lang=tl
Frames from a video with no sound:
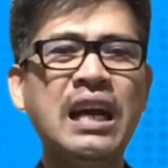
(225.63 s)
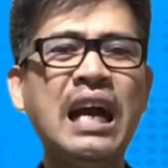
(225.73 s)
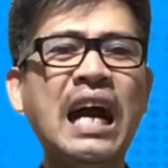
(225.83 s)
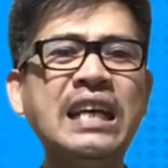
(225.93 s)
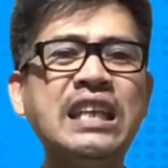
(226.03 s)

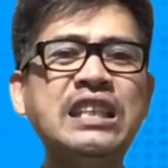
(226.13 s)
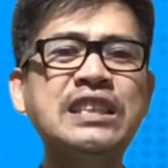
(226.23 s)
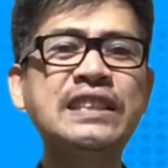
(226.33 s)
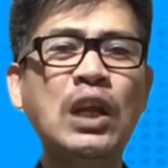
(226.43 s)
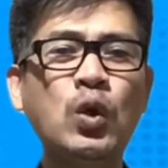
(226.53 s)
Kaya
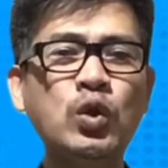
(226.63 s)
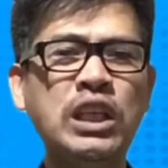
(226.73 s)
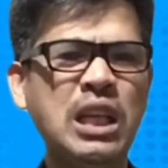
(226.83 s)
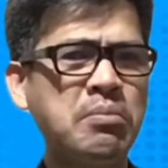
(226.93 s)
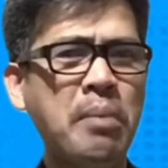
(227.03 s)
niyang
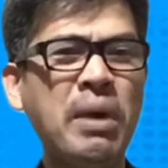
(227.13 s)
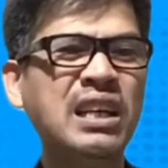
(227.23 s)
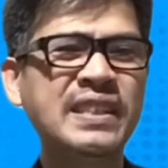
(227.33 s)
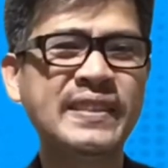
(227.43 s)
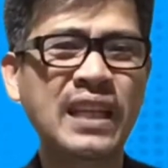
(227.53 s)
talunin ang
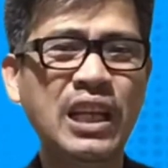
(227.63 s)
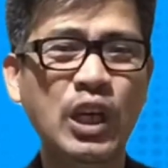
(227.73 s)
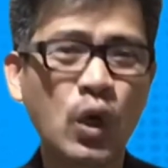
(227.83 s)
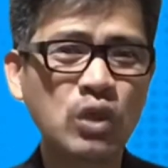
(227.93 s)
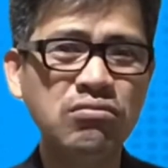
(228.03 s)
mabangis na
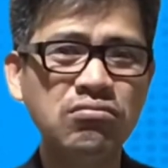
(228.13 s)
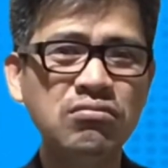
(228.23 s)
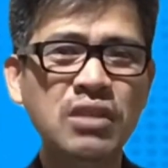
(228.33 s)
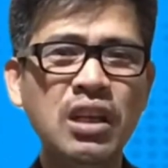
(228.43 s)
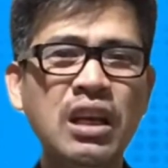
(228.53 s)
leon.
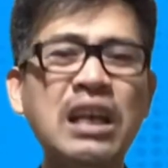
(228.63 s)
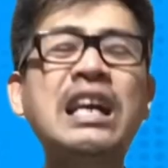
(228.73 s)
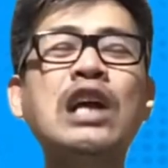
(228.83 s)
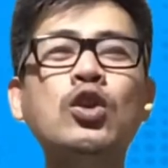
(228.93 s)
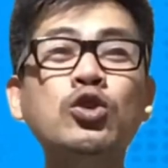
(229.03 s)

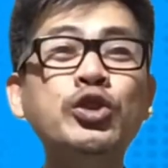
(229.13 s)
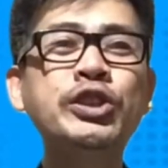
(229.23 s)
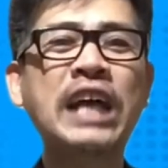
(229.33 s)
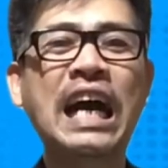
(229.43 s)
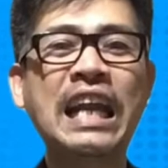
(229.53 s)
Ganun
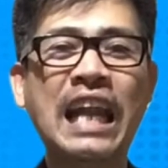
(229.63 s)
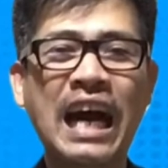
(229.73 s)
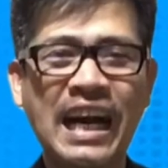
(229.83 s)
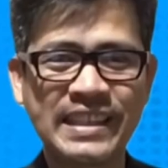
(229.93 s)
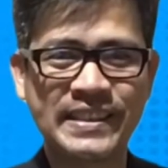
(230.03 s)
siya
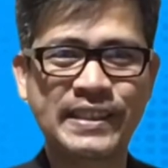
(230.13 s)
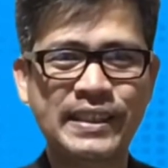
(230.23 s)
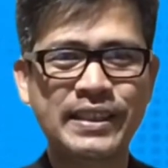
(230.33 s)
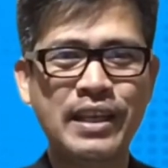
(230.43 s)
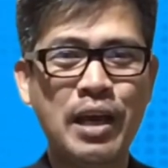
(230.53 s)
kalakas.
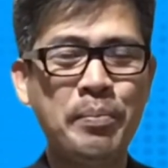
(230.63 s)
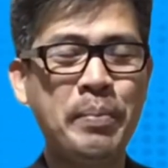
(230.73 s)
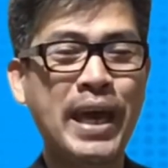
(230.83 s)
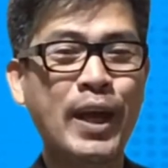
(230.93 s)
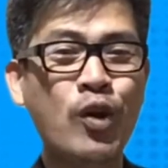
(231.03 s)

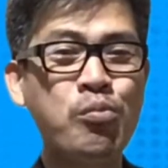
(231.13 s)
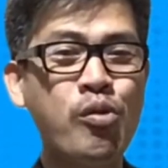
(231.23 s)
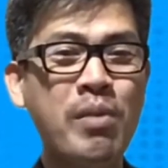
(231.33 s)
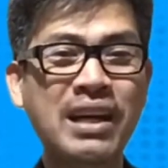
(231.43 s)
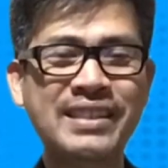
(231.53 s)
Pero
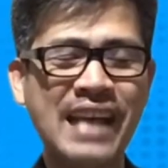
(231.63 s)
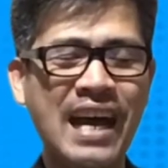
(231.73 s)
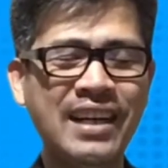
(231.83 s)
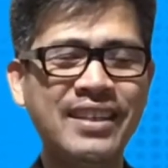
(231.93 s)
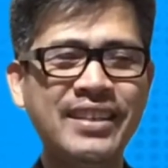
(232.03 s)

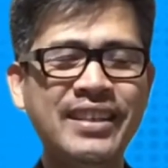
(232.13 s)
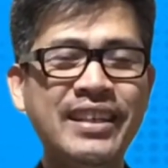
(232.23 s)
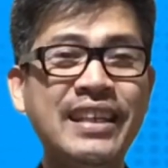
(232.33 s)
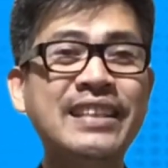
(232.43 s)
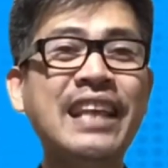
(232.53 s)
bumagsak,
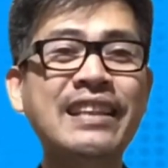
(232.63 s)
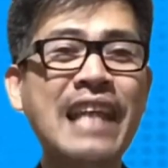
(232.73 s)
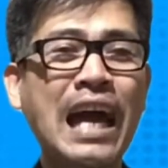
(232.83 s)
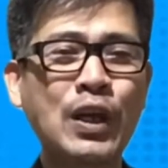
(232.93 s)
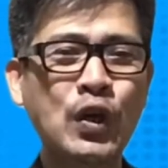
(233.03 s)

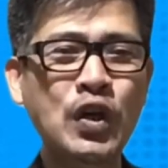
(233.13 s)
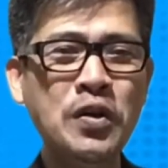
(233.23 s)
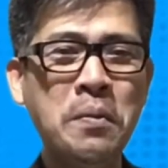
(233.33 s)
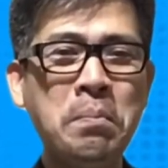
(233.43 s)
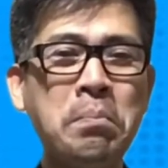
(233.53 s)
natalo,
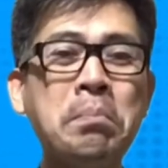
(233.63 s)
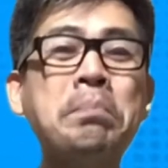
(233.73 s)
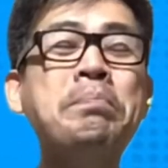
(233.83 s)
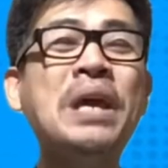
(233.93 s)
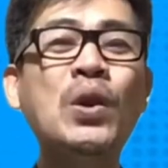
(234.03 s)

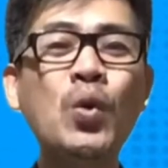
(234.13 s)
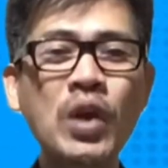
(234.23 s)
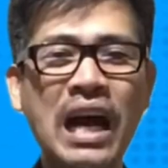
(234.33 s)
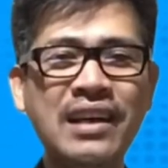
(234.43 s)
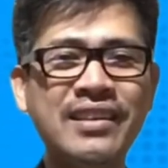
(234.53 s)

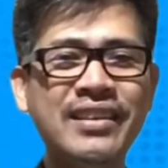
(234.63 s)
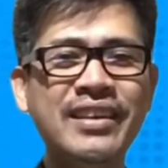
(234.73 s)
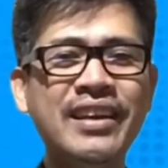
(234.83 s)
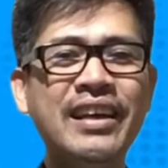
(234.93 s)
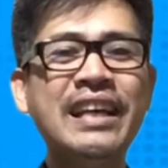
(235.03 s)
binulag,
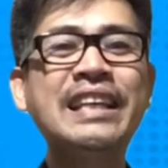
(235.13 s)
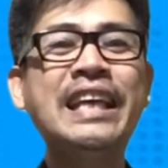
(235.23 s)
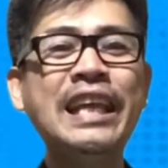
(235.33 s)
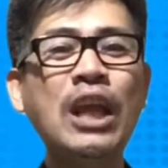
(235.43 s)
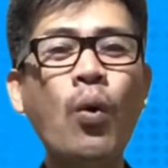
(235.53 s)

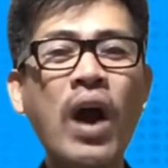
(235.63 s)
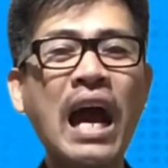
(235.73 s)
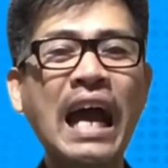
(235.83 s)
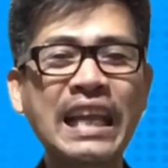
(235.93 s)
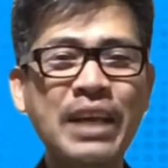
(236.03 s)

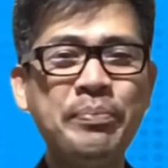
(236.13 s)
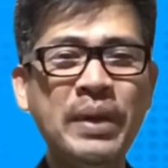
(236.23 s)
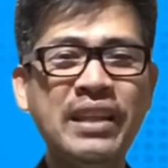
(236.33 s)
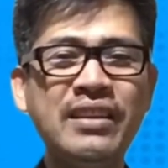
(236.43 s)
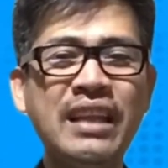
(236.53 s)
ginawang
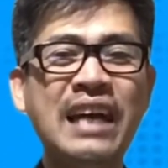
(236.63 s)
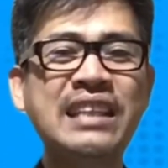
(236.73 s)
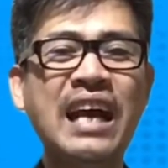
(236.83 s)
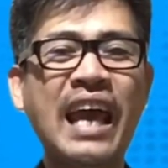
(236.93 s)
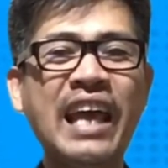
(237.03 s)
alipin at
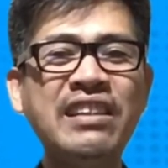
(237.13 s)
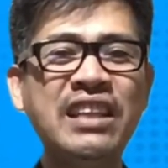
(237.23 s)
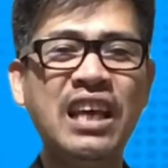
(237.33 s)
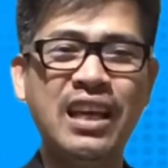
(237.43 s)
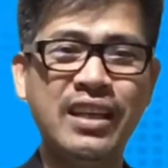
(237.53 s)
ang
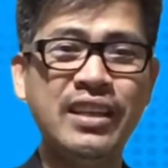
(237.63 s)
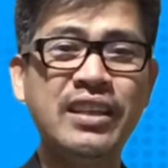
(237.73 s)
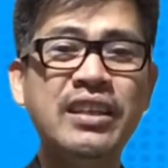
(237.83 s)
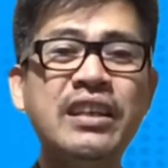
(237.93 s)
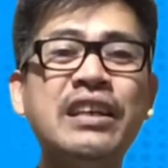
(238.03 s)

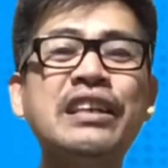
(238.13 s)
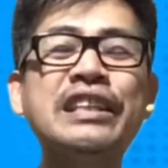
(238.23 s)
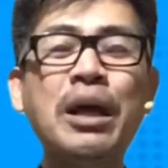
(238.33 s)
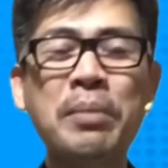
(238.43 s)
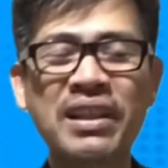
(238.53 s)
ending
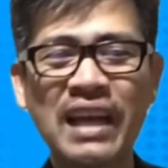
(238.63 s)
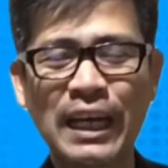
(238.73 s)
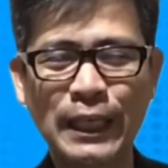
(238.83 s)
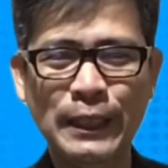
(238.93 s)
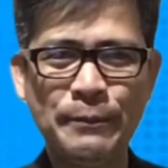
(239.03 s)

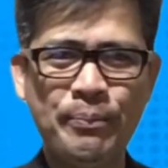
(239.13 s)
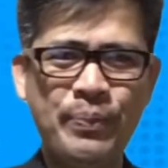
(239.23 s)
namatay.